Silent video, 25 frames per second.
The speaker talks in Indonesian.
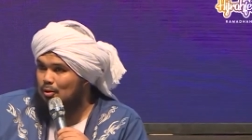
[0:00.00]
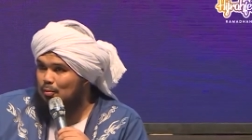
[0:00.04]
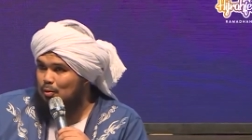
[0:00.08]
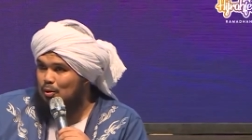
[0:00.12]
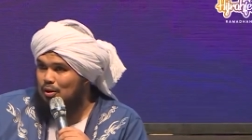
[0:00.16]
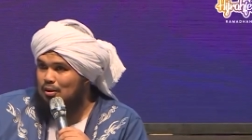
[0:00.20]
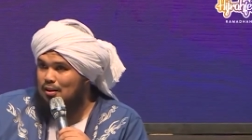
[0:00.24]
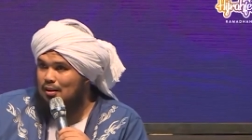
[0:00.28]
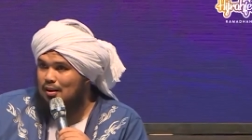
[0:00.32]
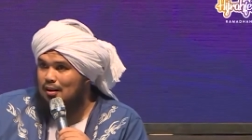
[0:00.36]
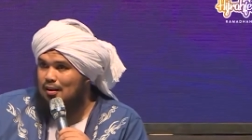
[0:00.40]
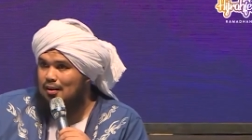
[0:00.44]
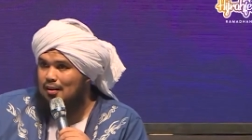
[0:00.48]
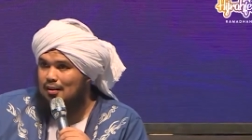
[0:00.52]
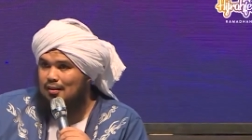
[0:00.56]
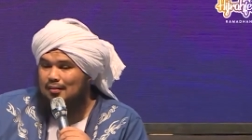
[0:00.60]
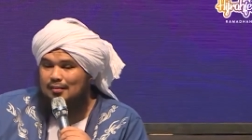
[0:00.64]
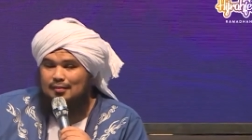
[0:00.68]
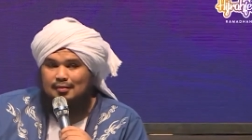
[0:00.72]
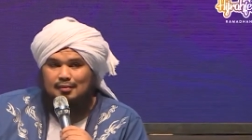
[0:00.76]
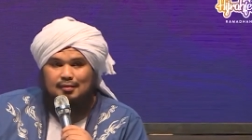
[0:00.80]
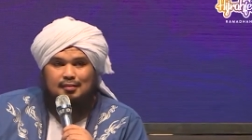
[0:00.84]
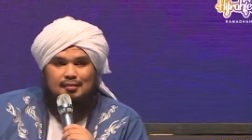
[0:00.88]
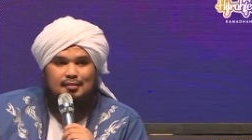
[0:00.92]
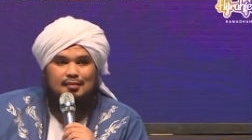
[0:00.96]
Kamu muasyarah
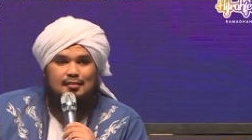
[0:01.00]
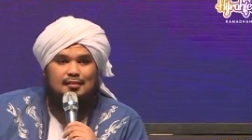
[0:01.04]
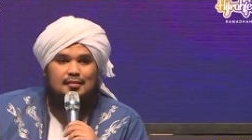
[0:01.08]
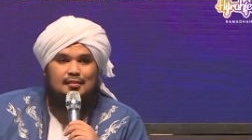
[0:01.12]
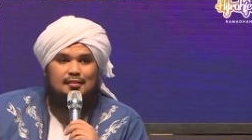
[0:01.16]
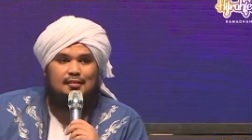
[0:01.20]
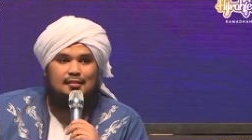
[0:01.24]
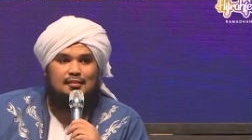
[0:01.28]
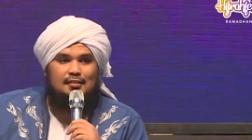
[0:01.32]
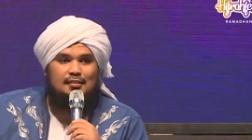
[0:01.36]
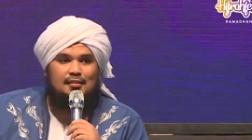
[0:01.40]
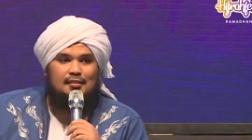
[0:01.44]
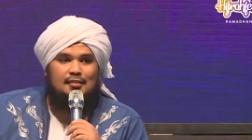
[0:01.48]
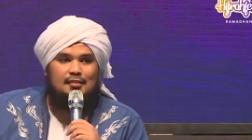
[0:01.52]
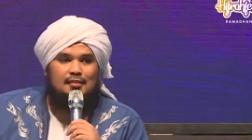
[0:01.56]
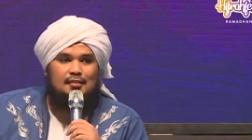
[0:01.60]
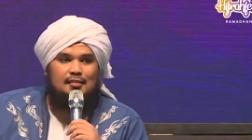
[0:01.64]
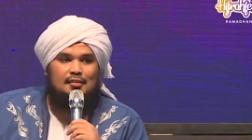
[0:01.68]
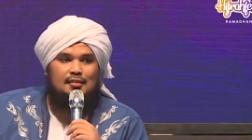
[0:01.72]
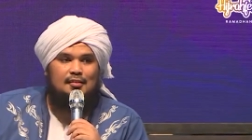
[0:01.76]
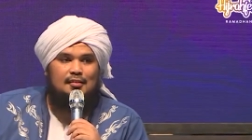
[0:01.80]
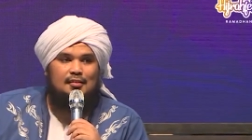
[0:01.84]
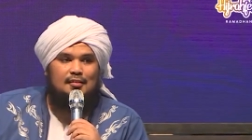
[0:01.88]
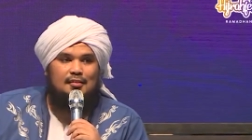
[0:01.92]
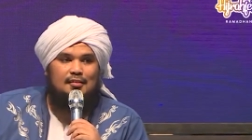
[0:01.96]
enggak?
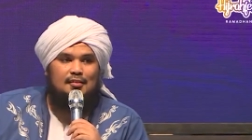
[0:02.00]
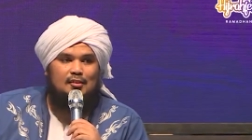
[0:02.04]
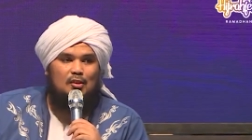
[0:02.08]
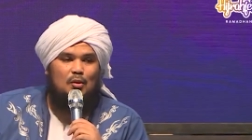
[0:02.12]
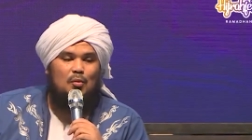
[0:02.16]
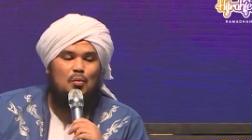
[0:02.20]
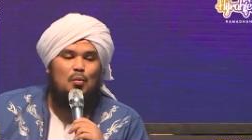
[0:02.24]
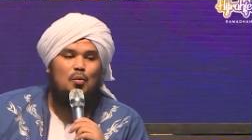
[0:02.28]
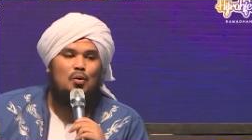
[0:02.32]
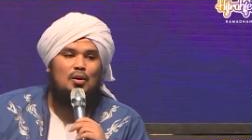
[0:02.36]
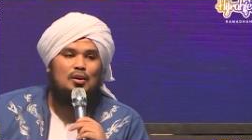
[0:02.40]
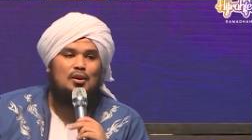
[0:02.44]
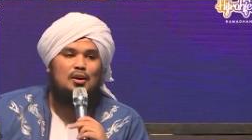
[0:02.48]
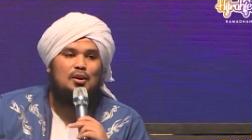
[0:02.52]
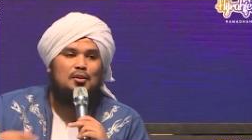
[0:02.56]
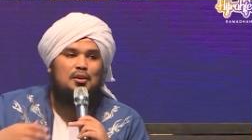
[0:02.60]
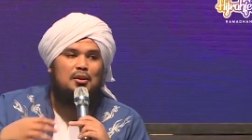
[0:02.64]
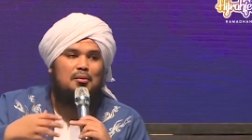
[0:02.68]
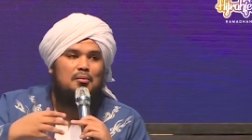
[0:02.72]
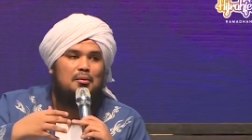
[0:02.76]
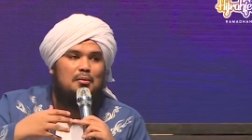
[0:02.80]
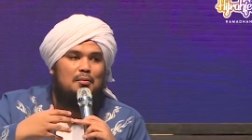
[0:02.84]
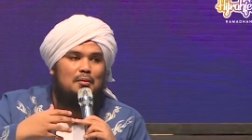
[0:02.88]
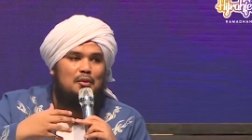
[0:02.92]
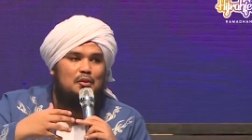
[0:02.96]
Hubungan
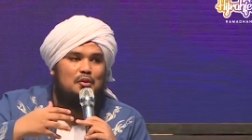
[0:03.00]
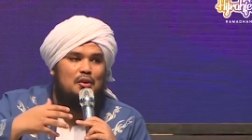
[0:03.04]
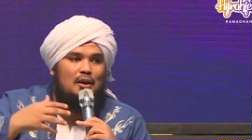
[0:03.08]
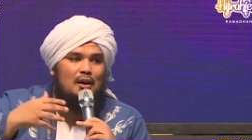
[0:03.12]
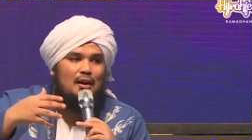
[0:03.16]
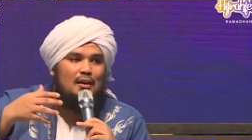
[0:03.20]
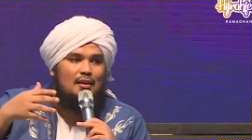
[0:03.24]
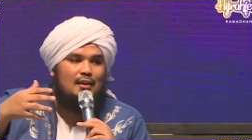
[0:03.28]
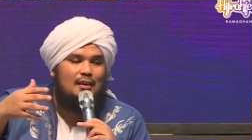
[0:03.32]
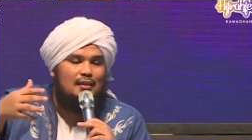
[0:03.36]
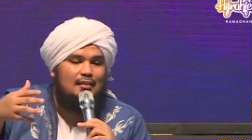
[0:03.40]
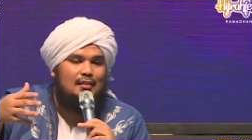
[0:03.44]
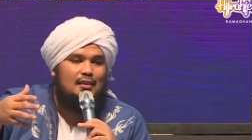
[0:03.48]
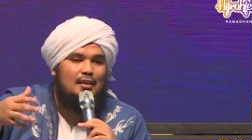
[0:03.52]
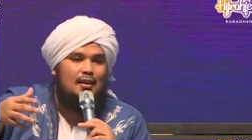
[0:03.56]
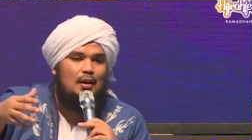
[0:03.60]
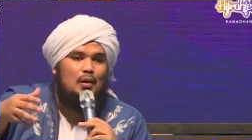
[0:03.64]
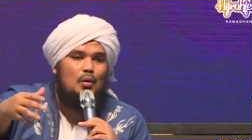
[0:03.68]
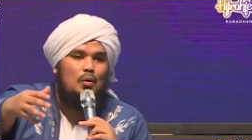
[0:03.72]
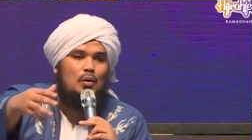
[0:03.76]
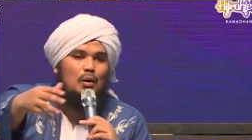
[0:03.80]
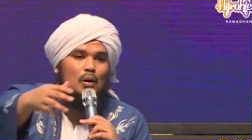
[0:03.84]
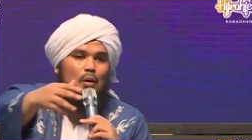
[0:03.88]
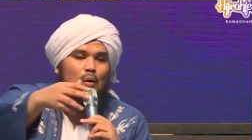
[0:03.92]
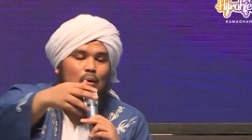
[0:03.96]
kita bermasyarakat
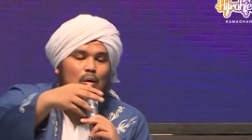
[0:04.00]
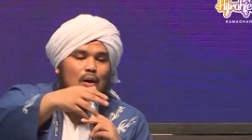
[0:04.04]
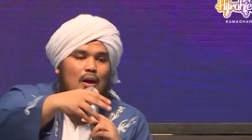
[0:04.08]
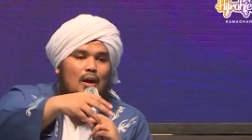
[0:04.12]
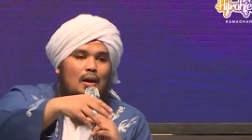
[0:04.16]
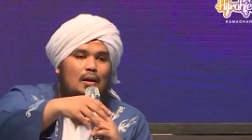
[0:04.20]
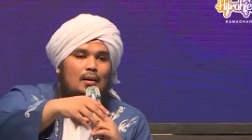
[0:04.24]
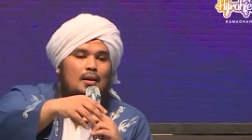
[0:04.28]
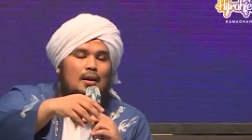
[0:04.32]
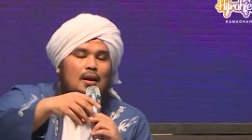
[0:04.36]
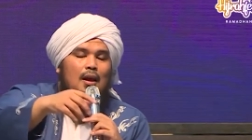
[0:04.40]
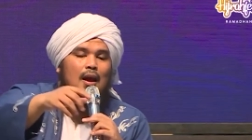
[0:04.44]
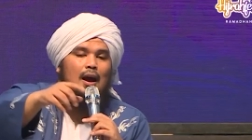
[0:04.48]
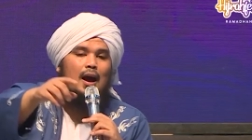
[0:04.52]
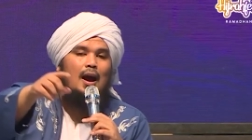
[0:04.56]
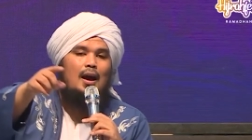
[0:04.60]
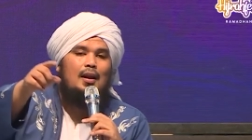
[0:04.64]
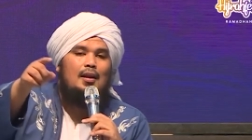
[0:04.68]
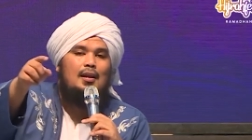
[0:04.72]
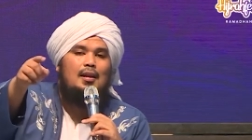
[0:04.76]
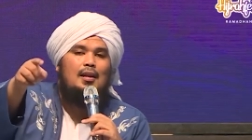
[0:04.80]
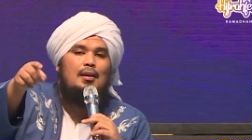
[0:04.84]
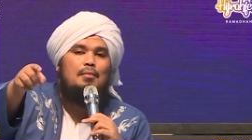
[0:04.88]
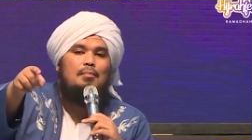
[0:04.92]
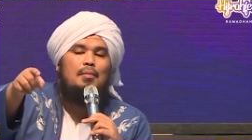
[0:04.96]
dengan orang-orang.
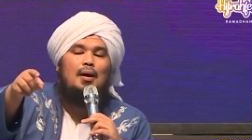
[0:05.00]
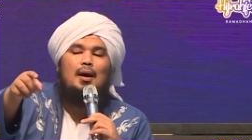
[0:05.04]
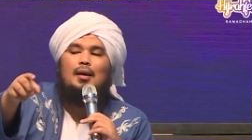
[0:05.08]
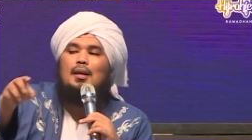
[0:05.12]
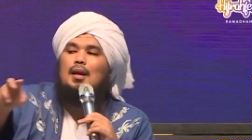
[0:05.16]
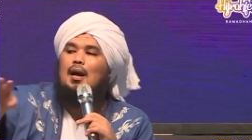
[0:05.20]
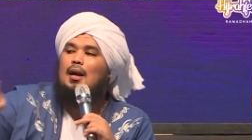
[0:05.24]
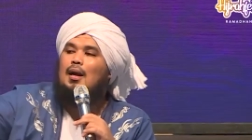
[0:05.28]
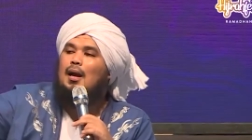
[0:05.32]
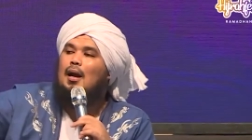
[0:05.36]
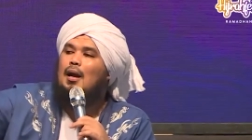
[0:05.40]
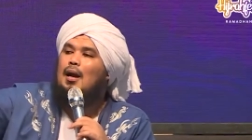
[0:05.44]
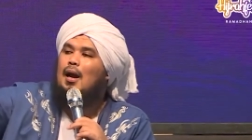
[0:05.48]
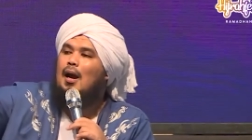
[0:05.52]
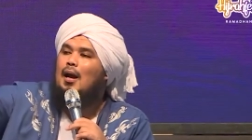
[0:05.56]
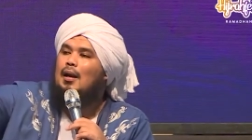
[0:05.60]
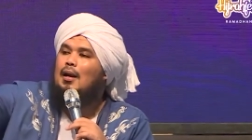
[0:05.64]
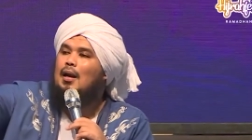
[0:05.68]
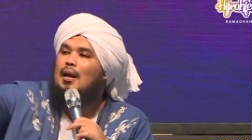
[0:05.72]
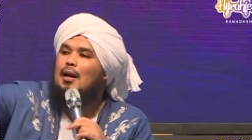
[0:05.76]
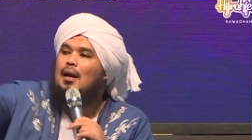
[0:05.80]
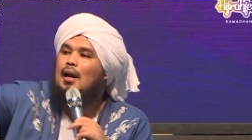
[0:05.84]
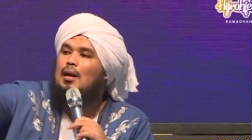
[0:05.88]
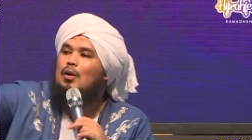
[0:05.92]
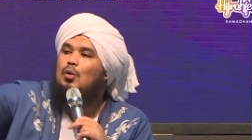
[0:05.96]
Hari ini banyak kakak
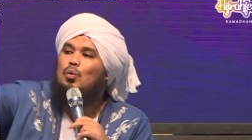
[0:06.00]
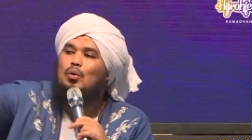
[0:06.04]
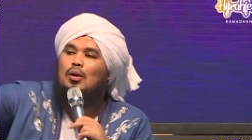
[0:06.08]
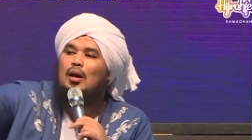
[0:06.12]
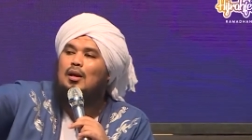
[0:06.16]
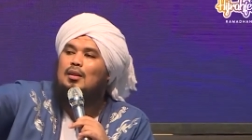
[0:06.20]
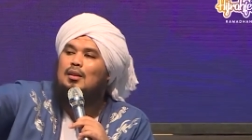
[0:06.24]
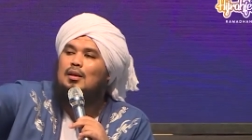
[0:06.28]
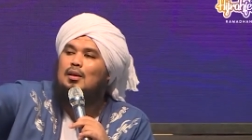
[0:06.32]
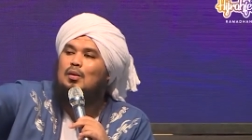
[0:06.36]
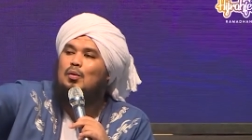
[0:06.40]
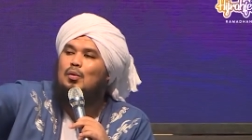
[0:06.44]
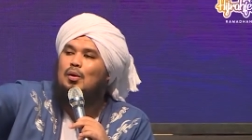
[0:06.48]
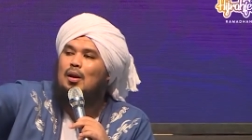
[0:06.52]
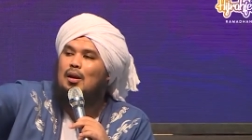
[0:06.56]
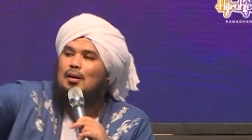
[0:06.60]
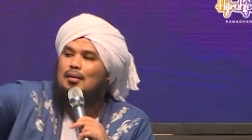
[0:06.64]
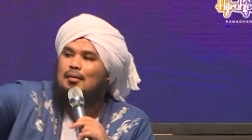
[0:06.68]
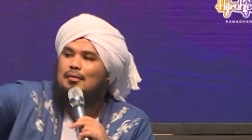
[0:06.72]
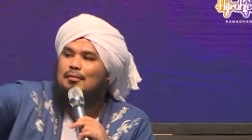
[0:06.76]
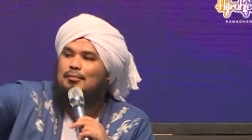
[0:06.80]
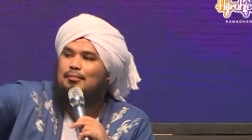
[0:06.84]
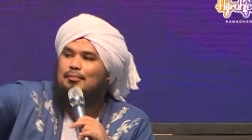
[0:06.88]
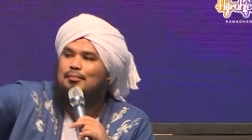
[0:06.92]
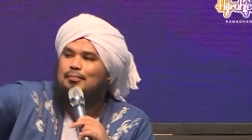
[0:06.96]
adik kandung nggak
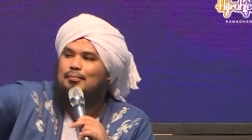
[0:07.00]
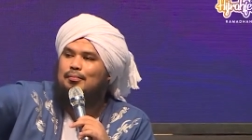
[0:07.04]
teguran.